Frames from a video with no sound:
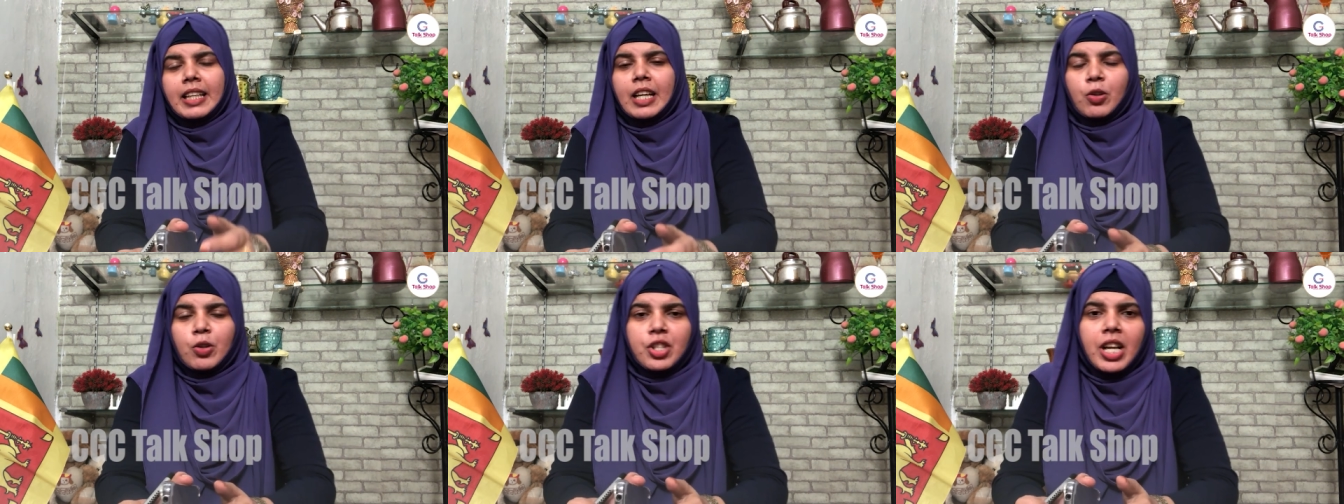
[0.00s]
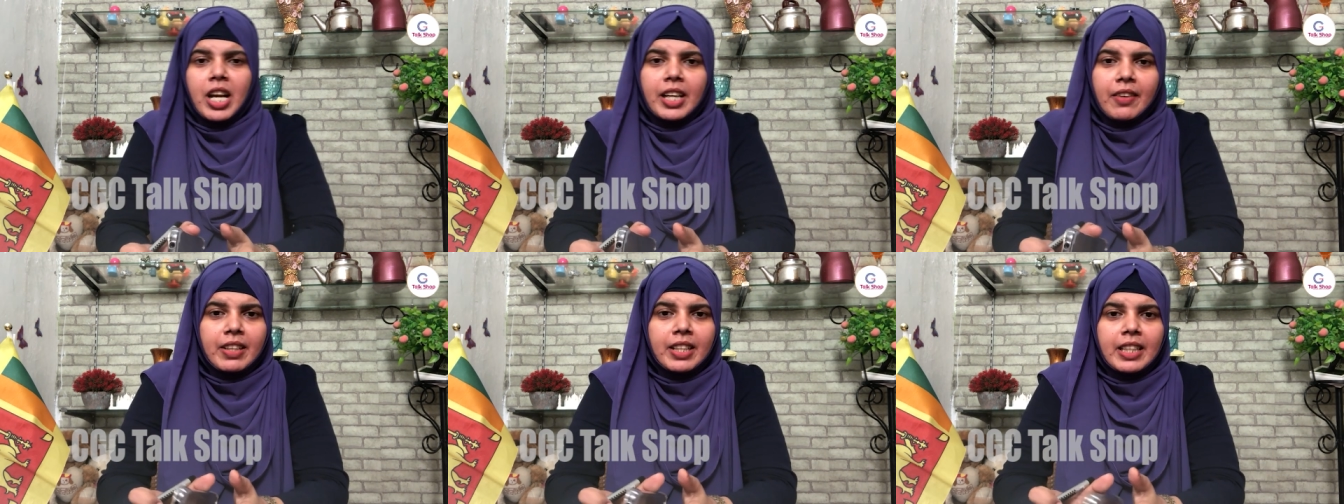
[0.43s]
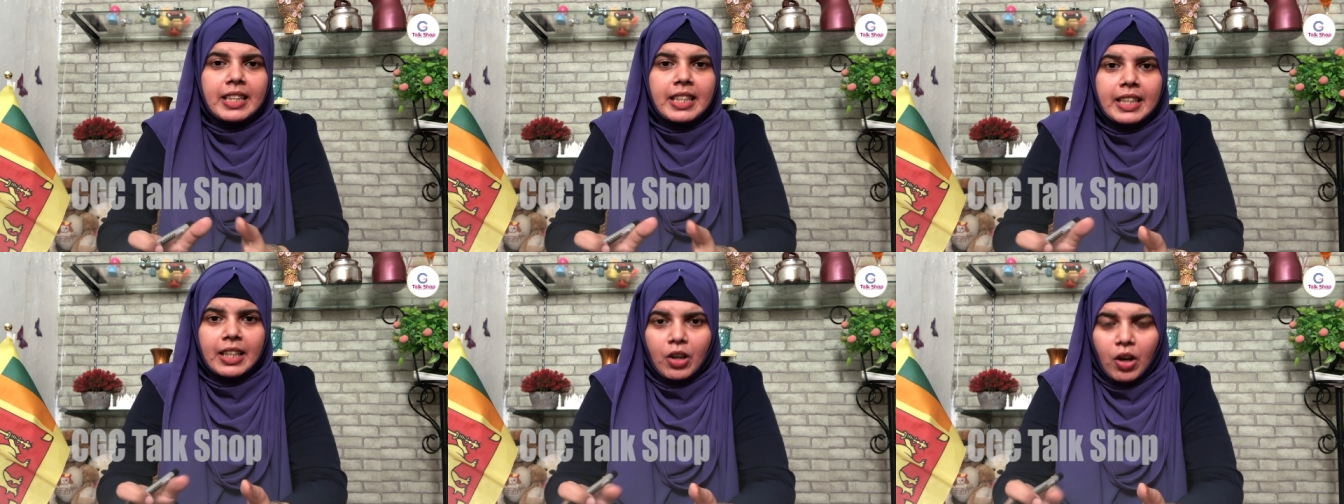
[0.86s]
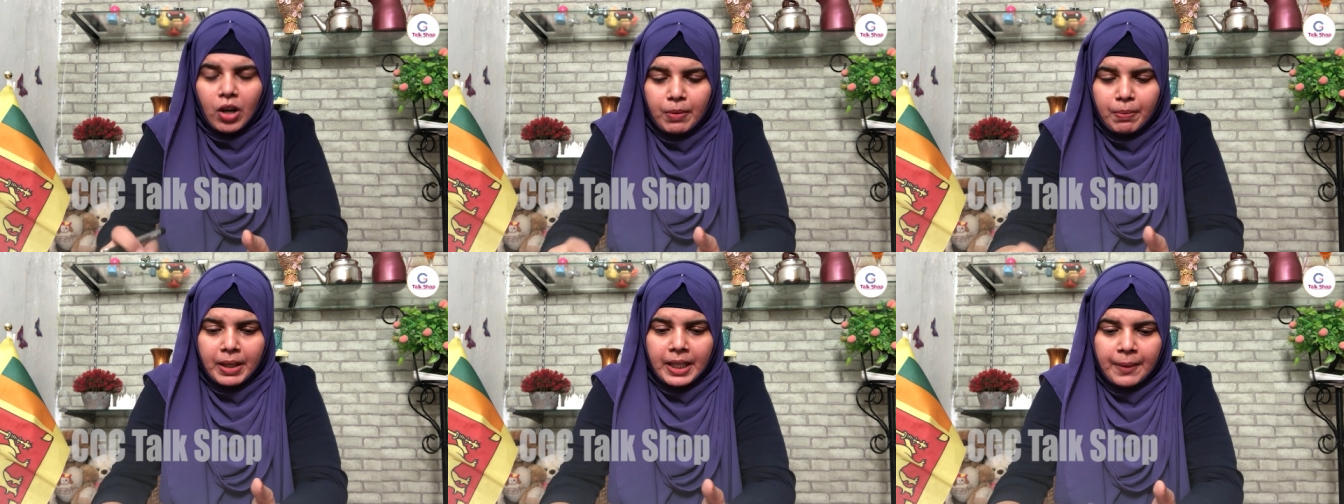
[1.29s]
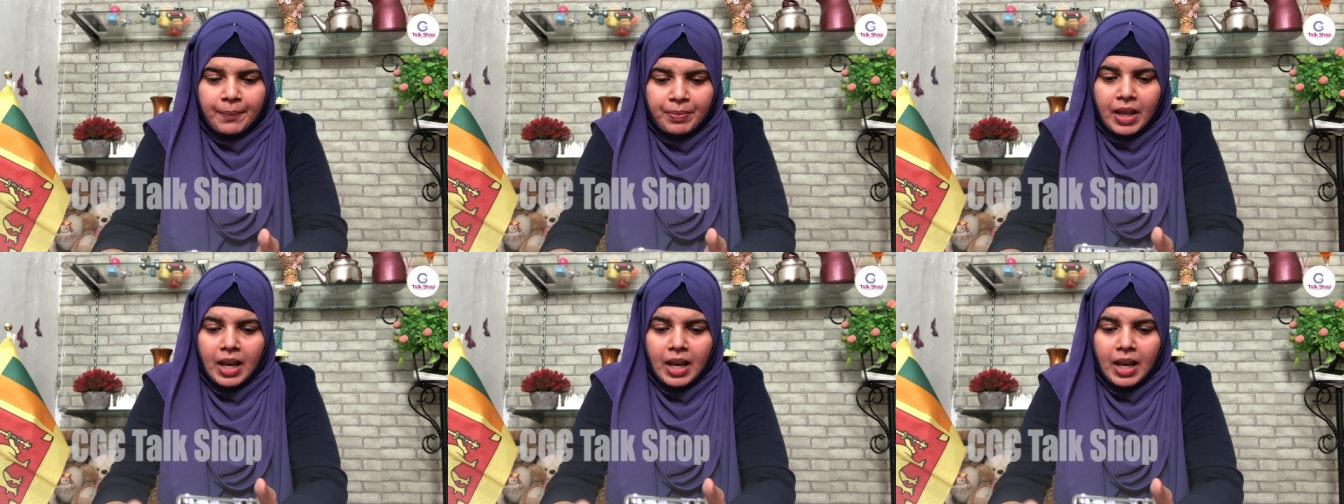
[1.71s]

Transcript: நான் ரொஷான் அவர்கள்கிட்ட கால் பண்ணி